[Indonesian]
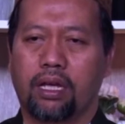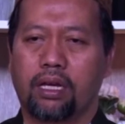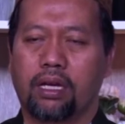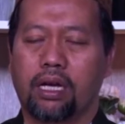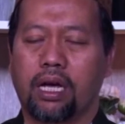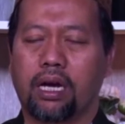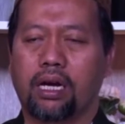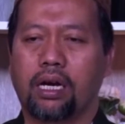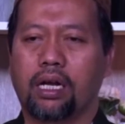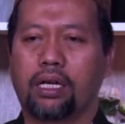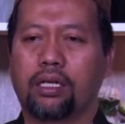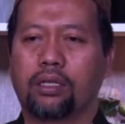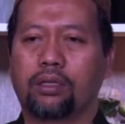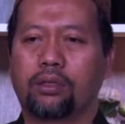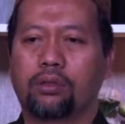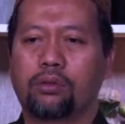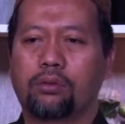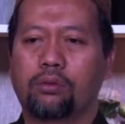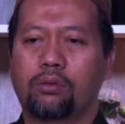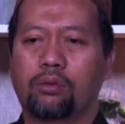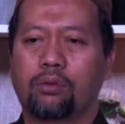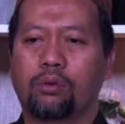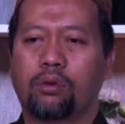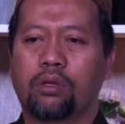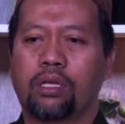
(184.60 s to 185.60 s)
Karena
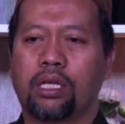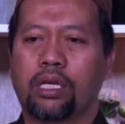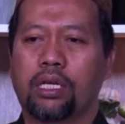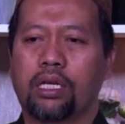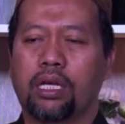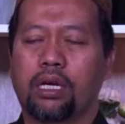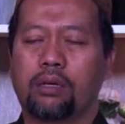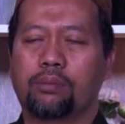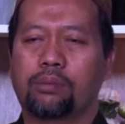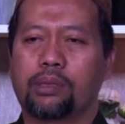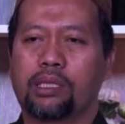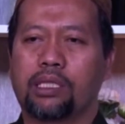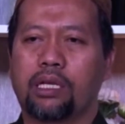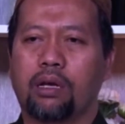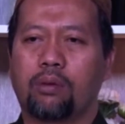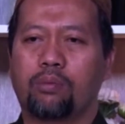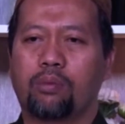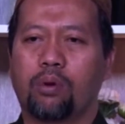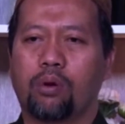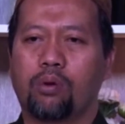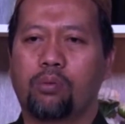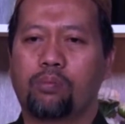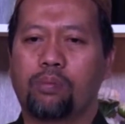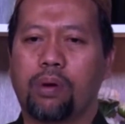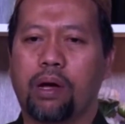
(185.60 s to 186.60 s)
itu zikir bisa
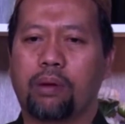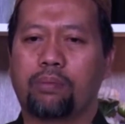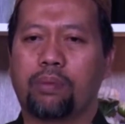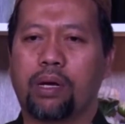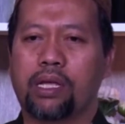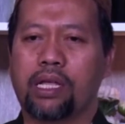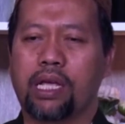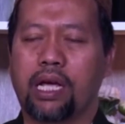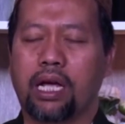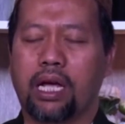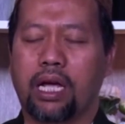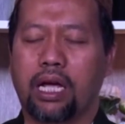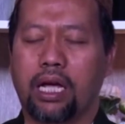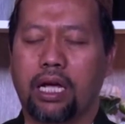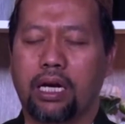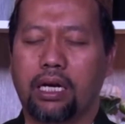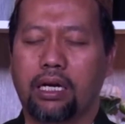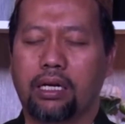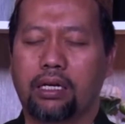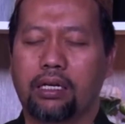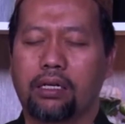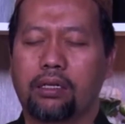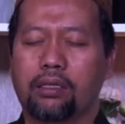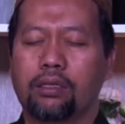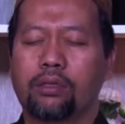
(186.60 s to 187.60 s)
berupa banyak
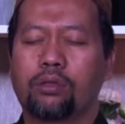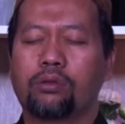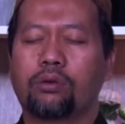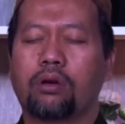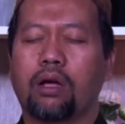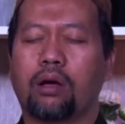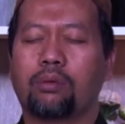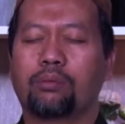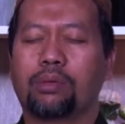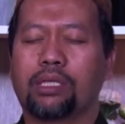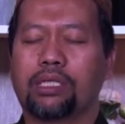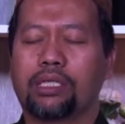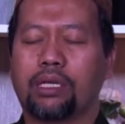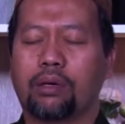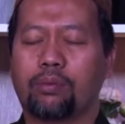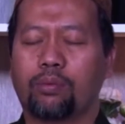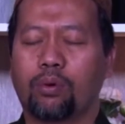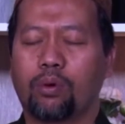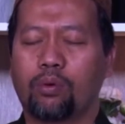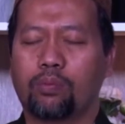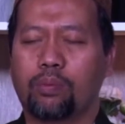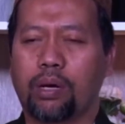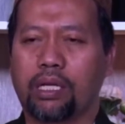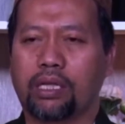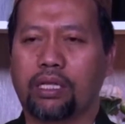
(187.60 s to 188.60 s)
hal, juga bisa
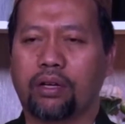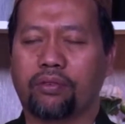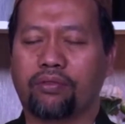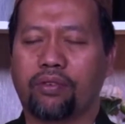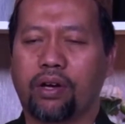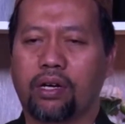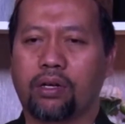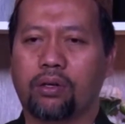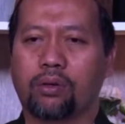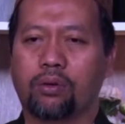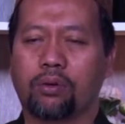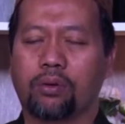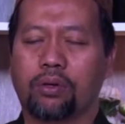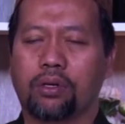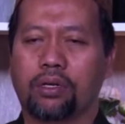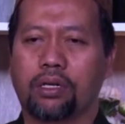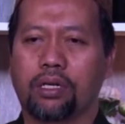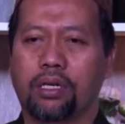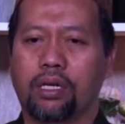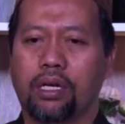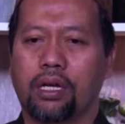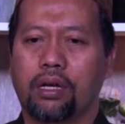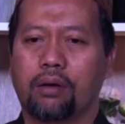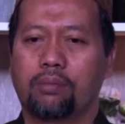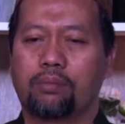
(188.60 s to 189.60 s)
berupa tafakkur.
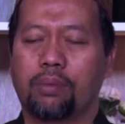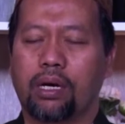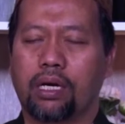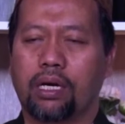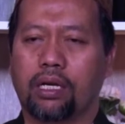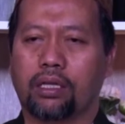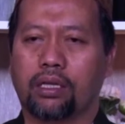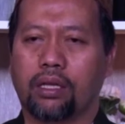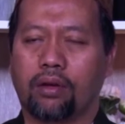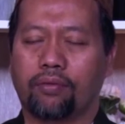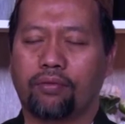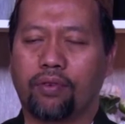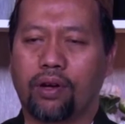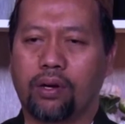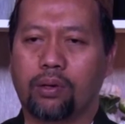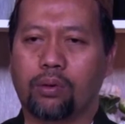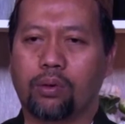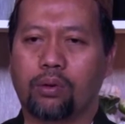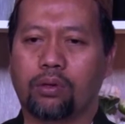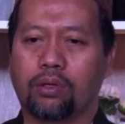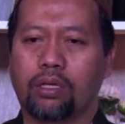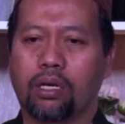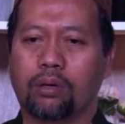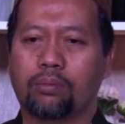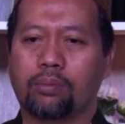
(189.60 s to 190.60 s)
Maka
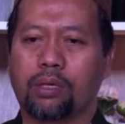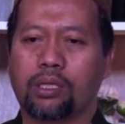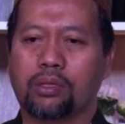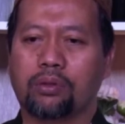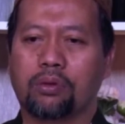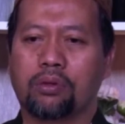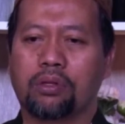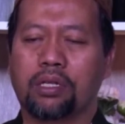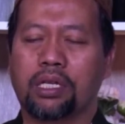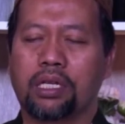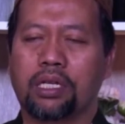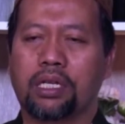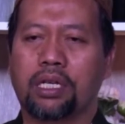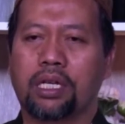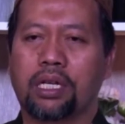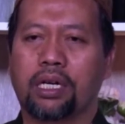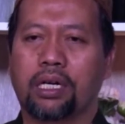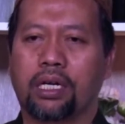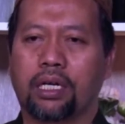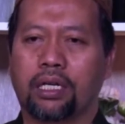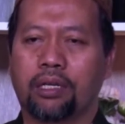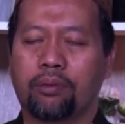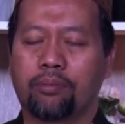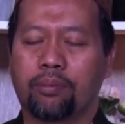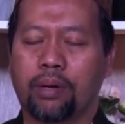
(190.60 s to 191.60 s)
tafakkur termasuk zikir,
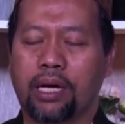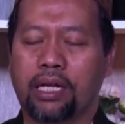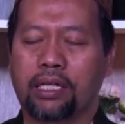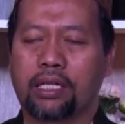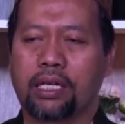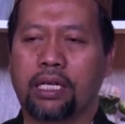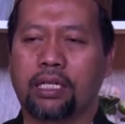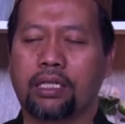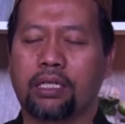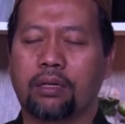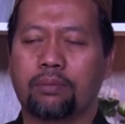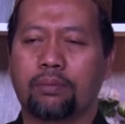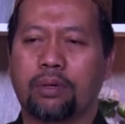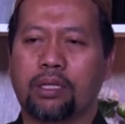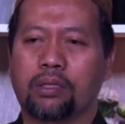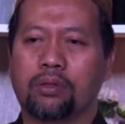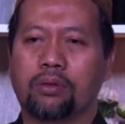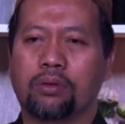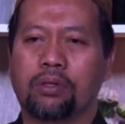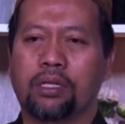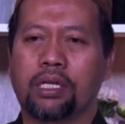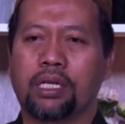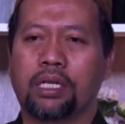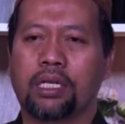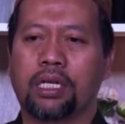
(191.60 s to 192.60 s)
ibadah
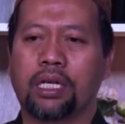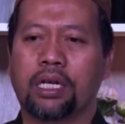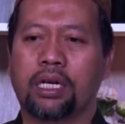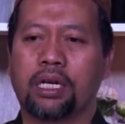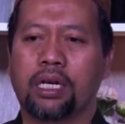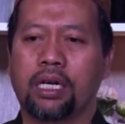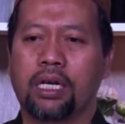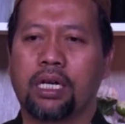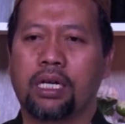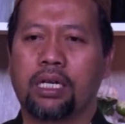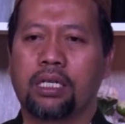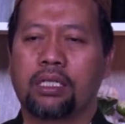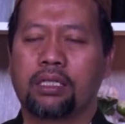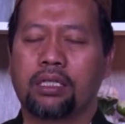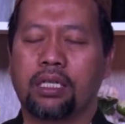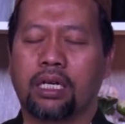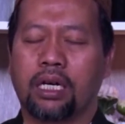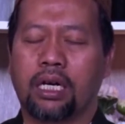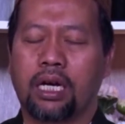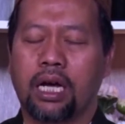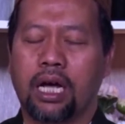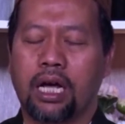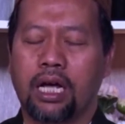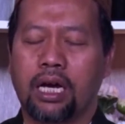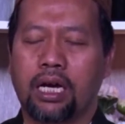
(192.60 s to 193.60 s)
termasuk zikir,
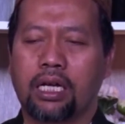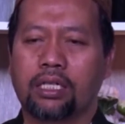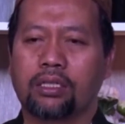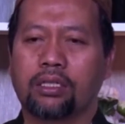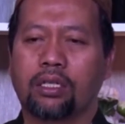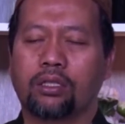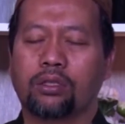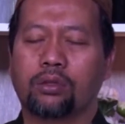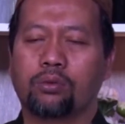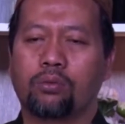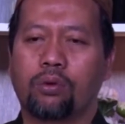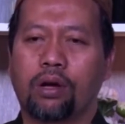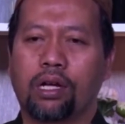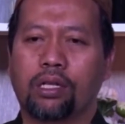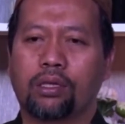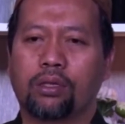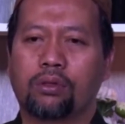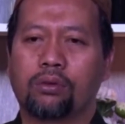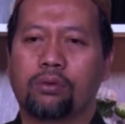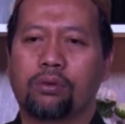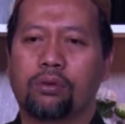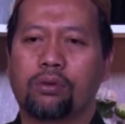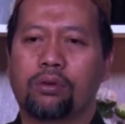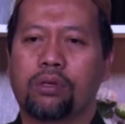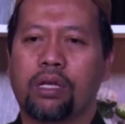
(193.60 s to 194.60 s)
segala
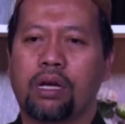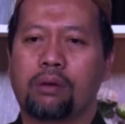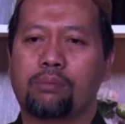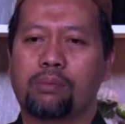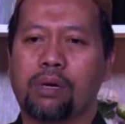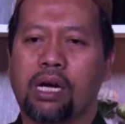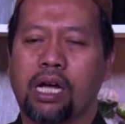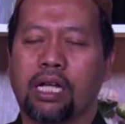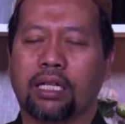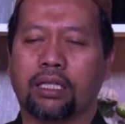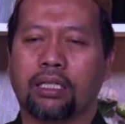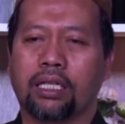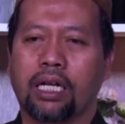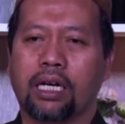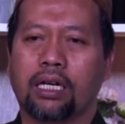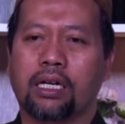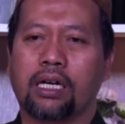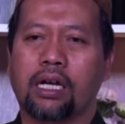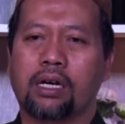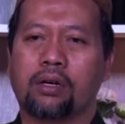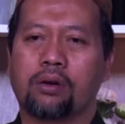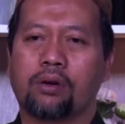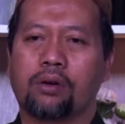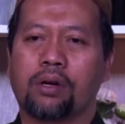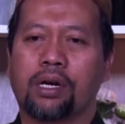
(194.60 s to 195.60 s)
sesuatu yang
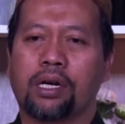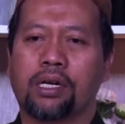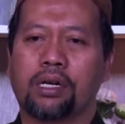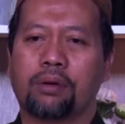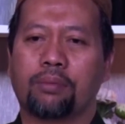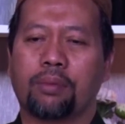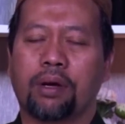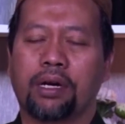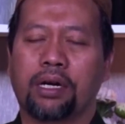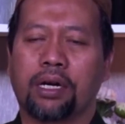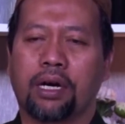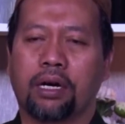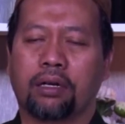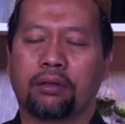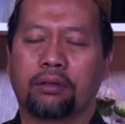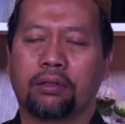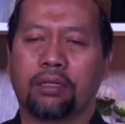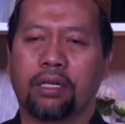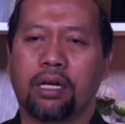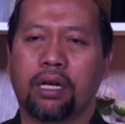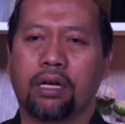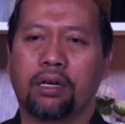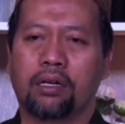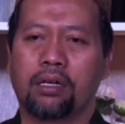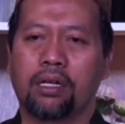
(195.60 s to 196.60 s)
mengantarkan orang kepada
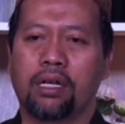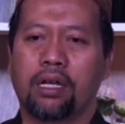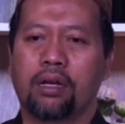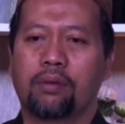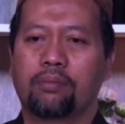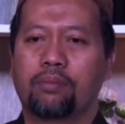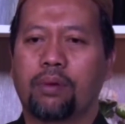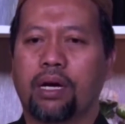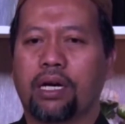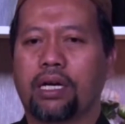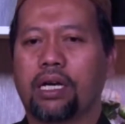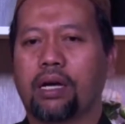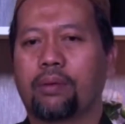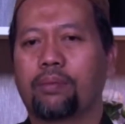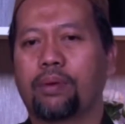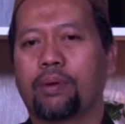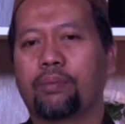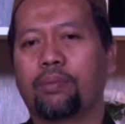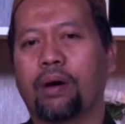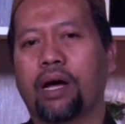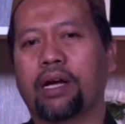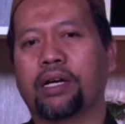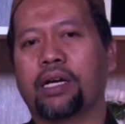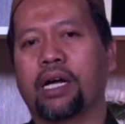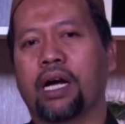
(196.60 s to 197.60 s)
Allah, maka
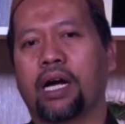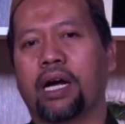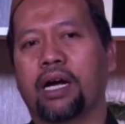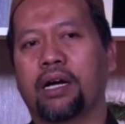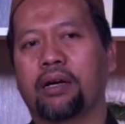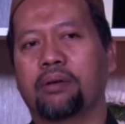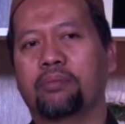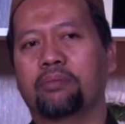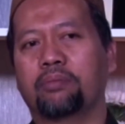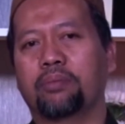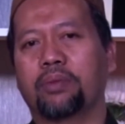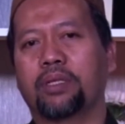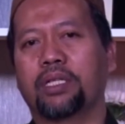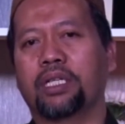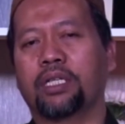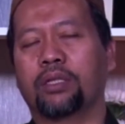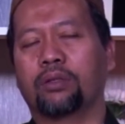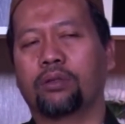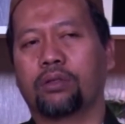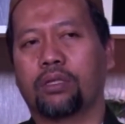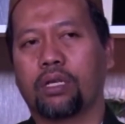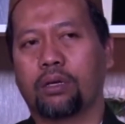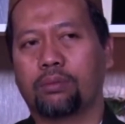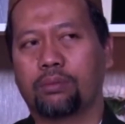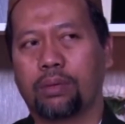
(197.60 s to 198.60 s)
bima'na'am
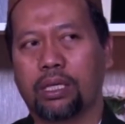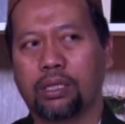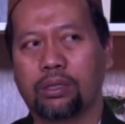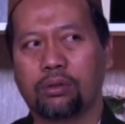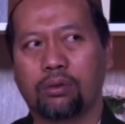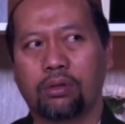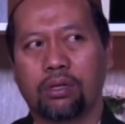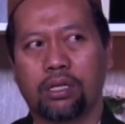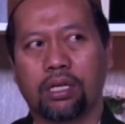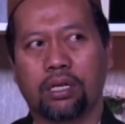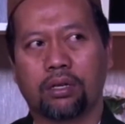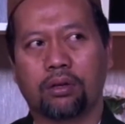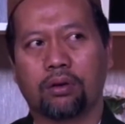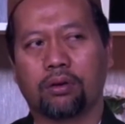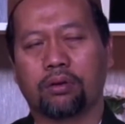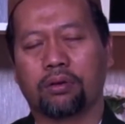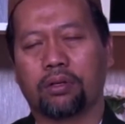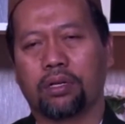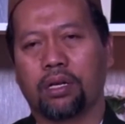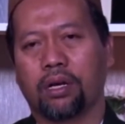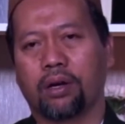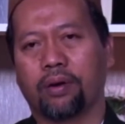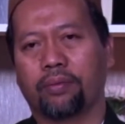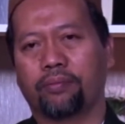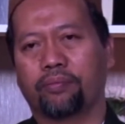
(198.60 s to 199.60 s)
itu termasuk
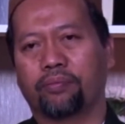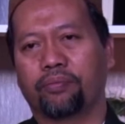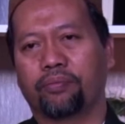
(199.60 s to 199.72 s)
zikrullah.